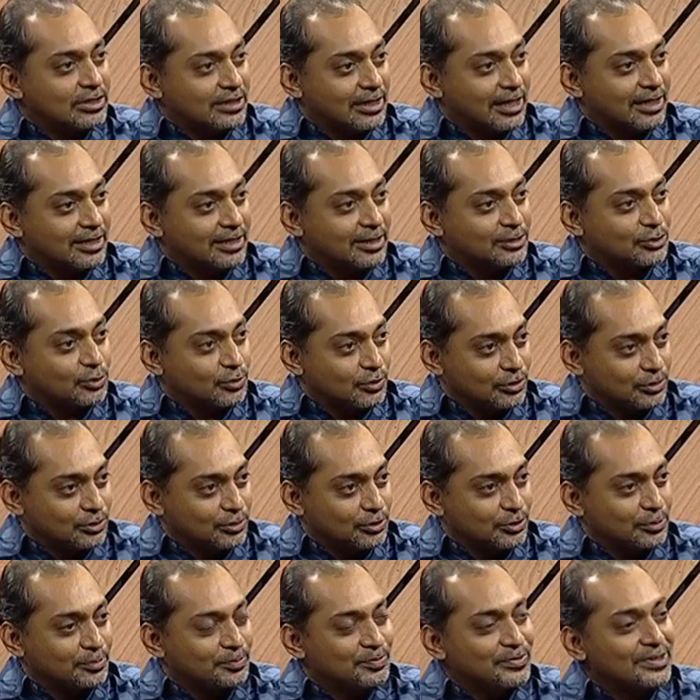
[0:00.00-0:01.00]
চারটে চরিত্র
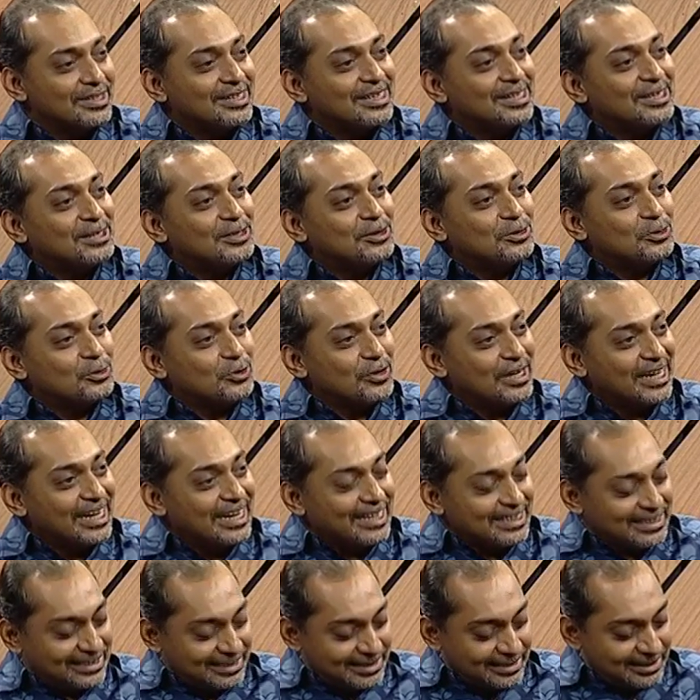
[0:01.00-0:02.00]
চারটে চরিত্র করা হয়ে
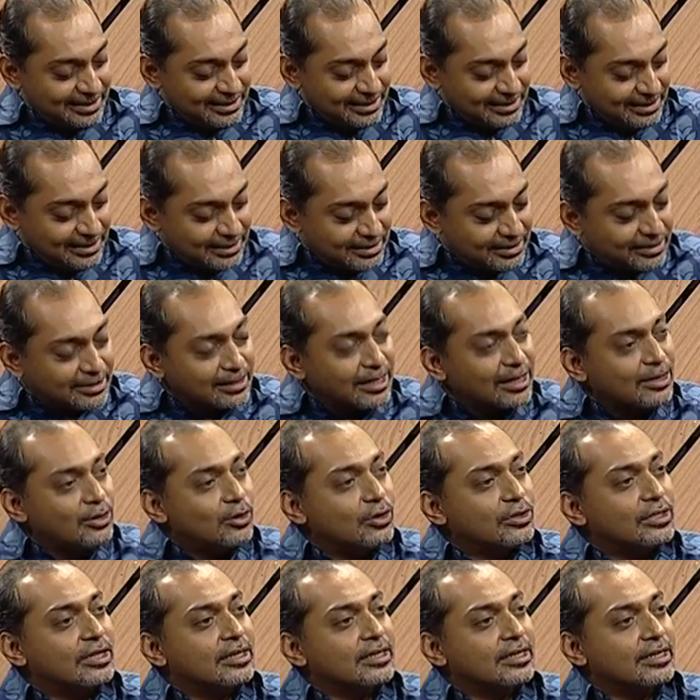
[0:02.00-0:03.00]
গেছে
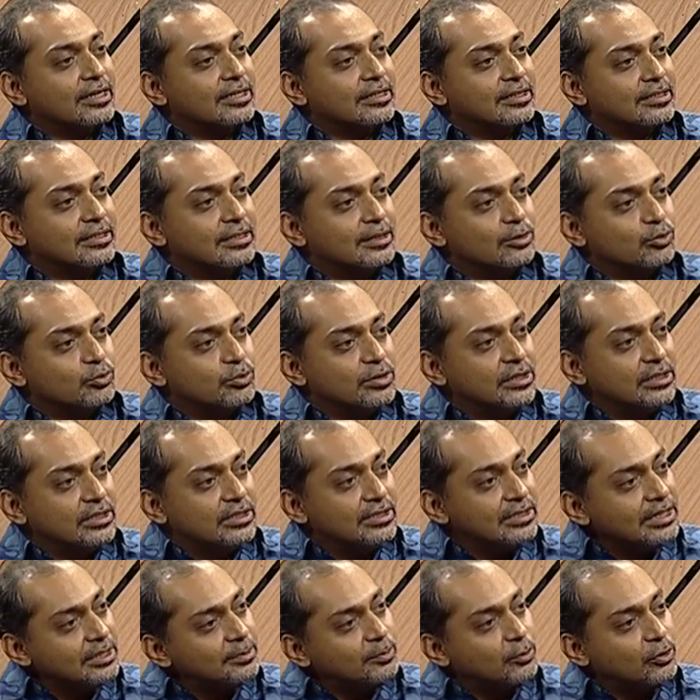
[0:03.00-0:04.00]
চিত্রাঙ্গদার ক্ষেত্রে তুমি
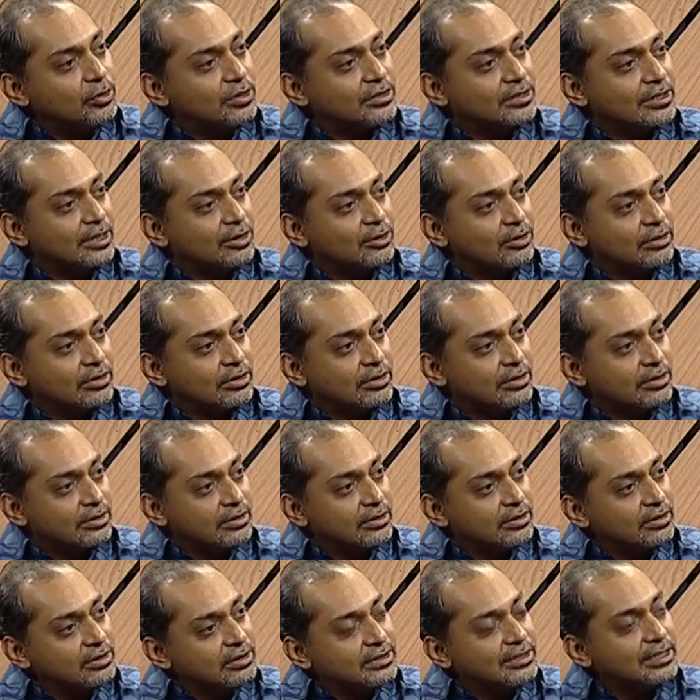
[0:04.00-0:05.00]
নিজেই পরিচালক
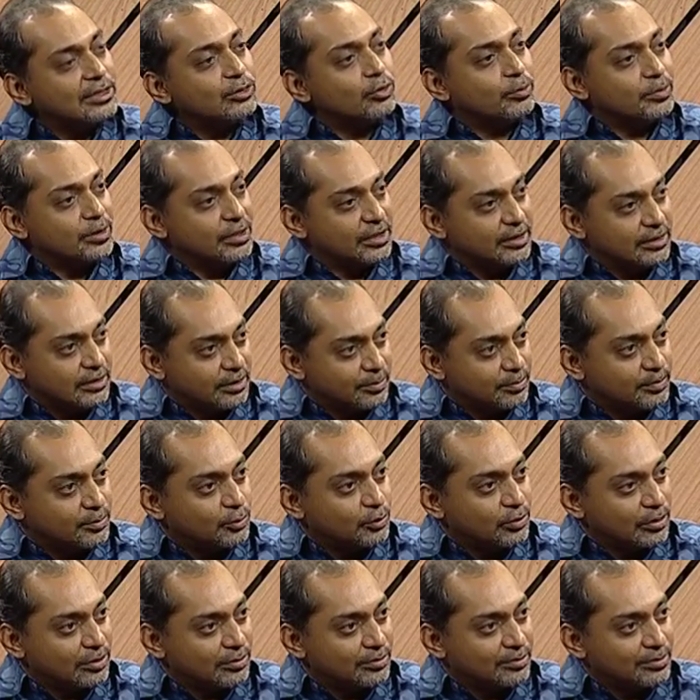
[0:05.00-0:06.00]
নিজেই অভিনেতা
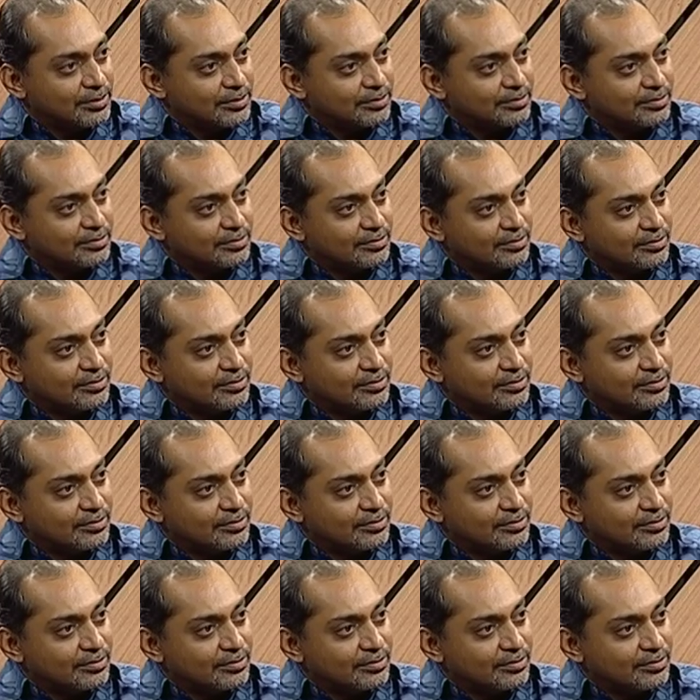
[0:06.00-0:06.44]
প্রথম আর